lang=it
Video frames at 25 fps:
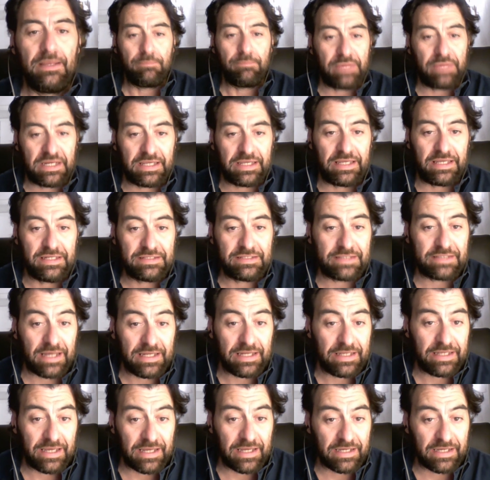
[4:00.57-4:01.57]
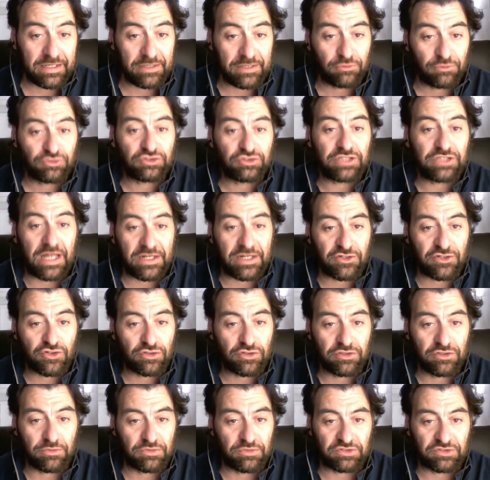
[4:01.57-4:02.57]
perché l'Italia è anche
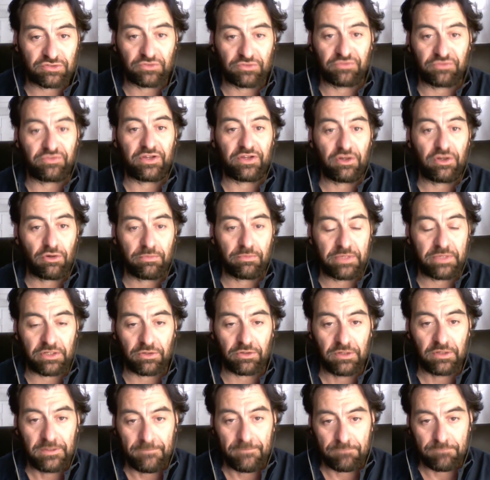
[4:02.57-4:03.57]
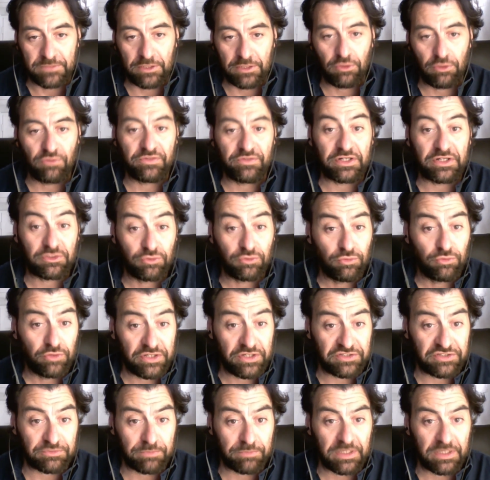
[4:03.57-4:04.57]
ostaggio di questo fenomeno
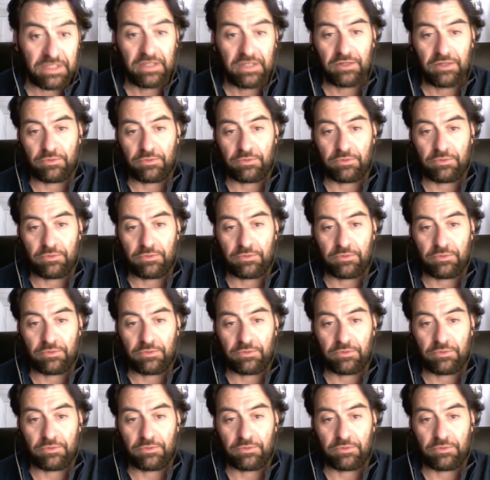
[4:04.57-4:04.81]
dell'overtourism,